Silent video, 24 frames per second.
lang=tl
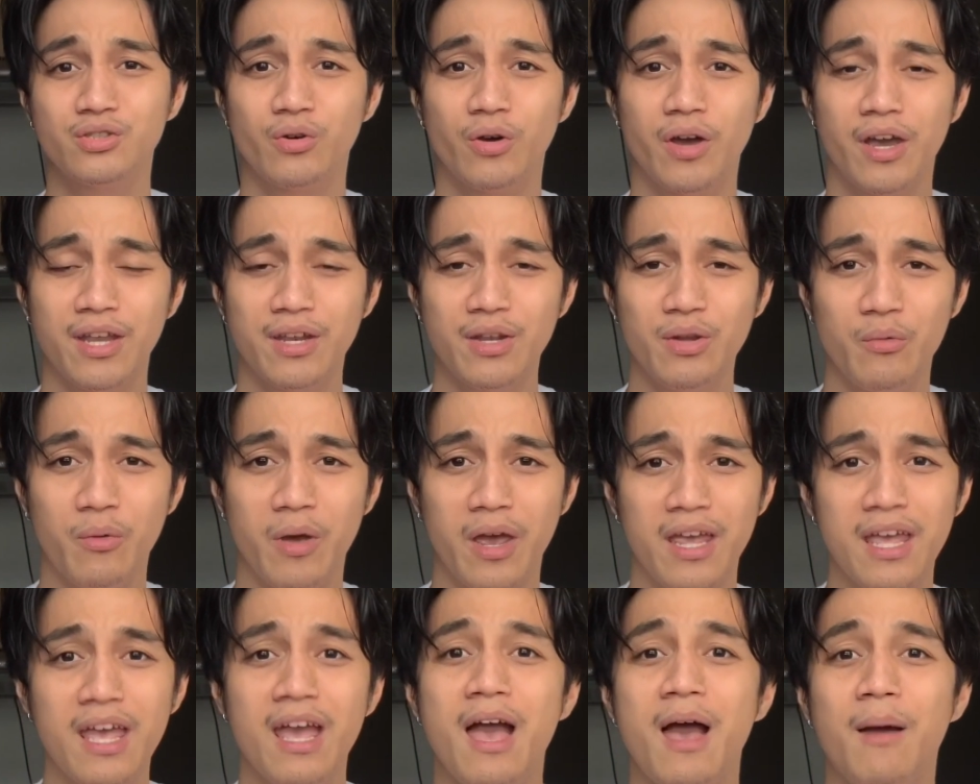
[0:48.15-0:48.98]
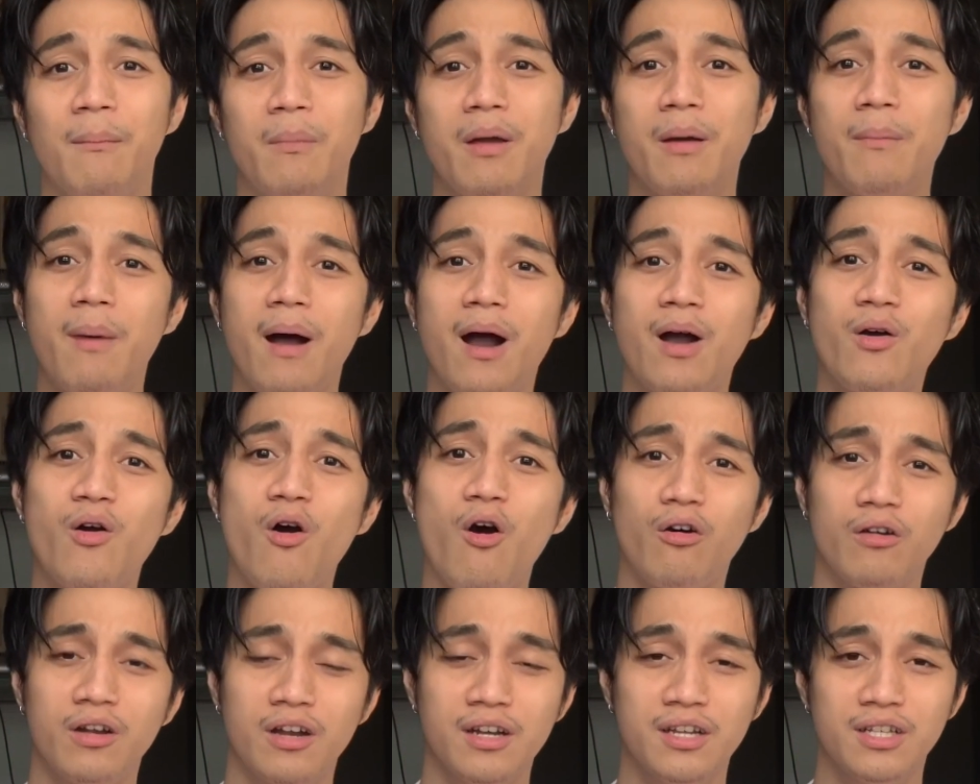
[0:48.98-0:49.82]
So, anyway, may
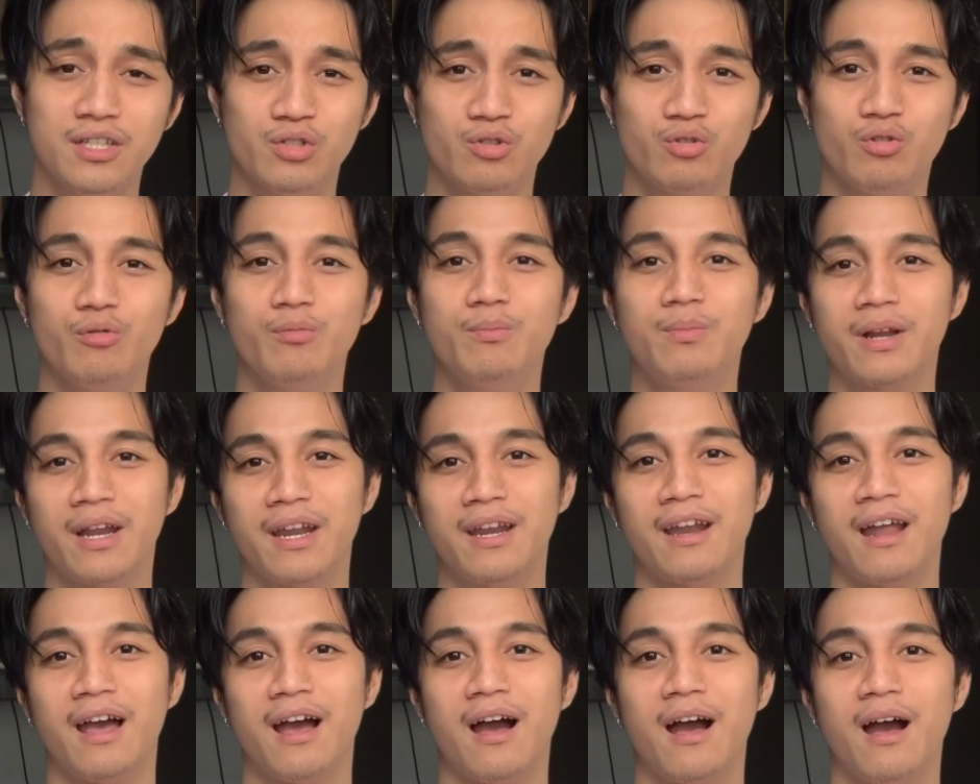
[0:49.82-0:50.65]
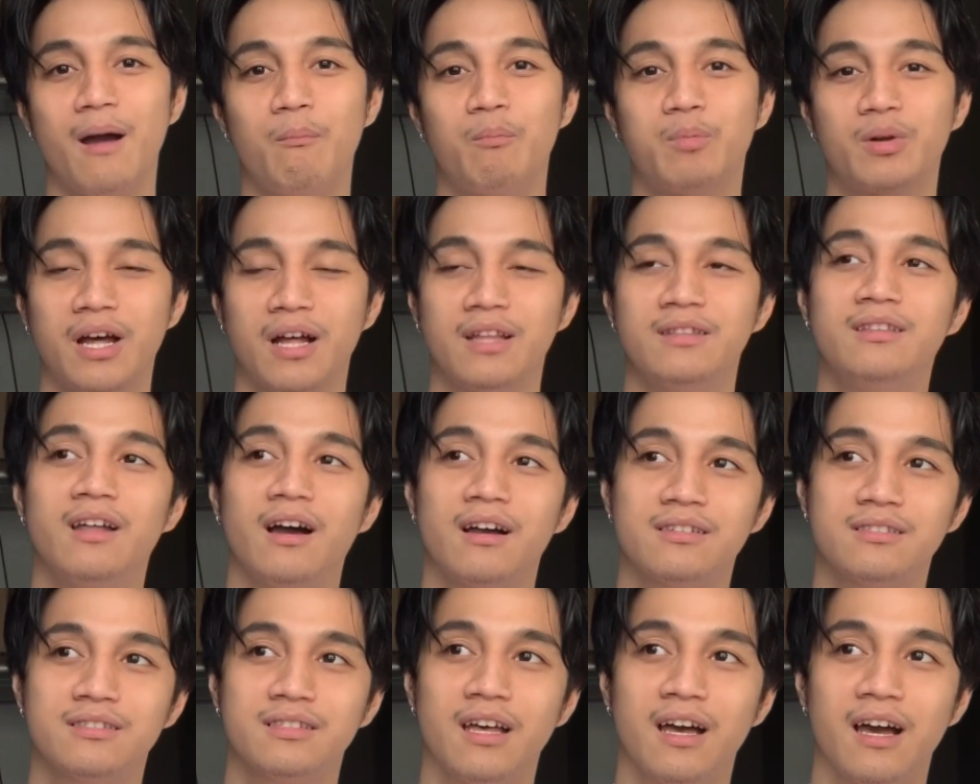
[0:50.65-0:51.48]
bago ako na-discover na
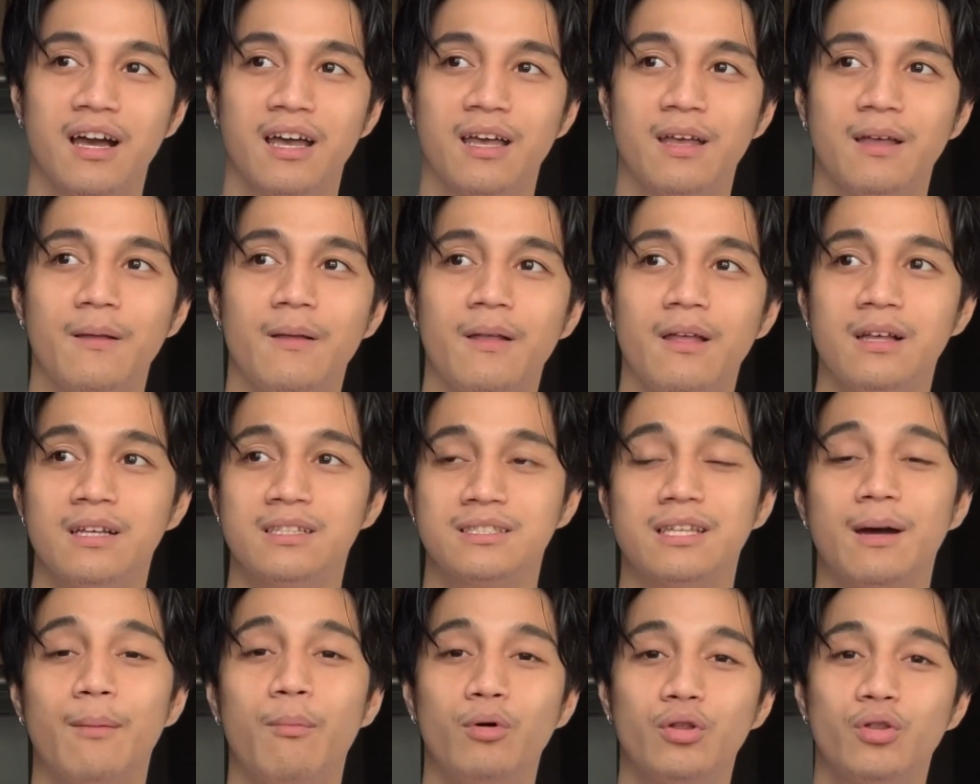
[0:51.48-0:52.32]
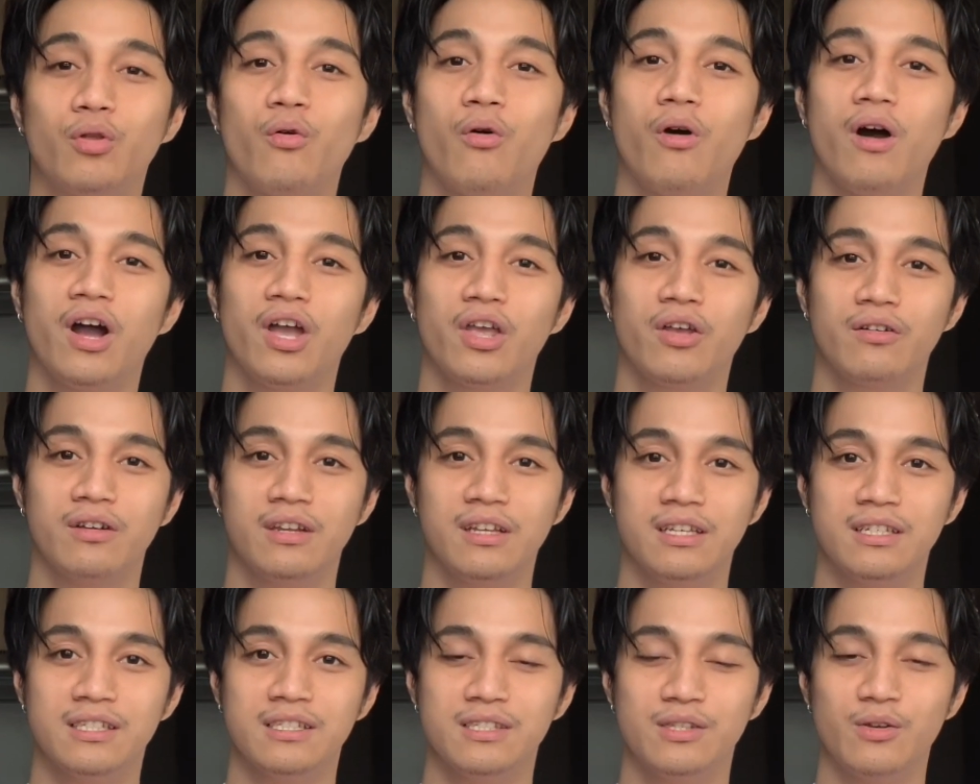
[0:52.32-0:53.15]
product na sabon ko ngayon
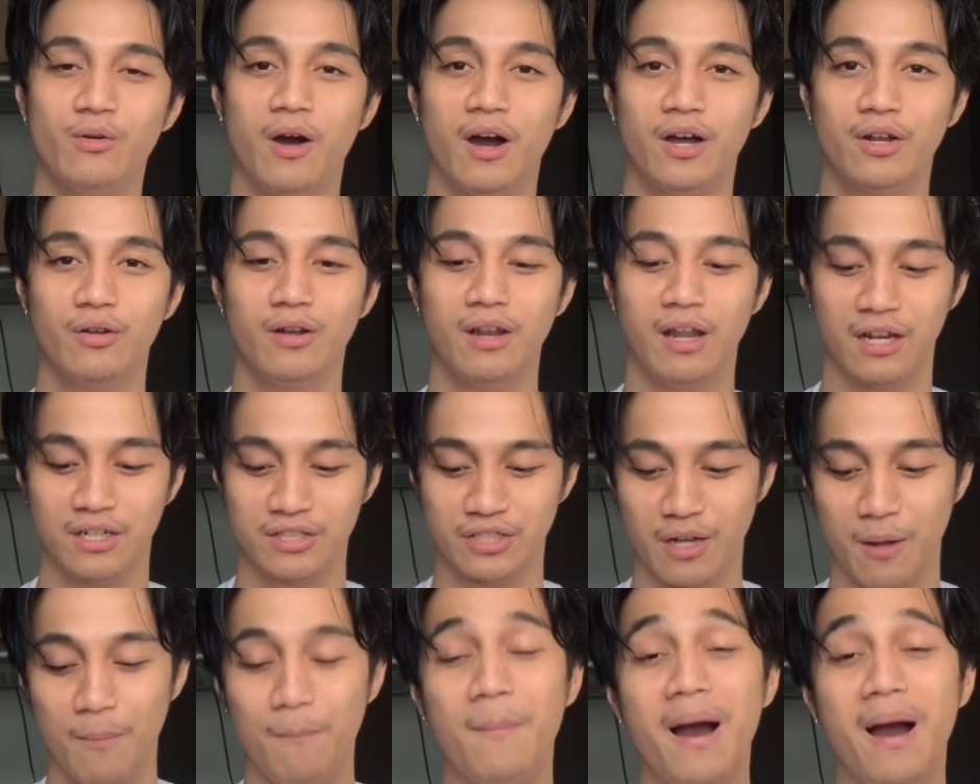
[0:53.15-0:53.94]
is yung ano lang siya.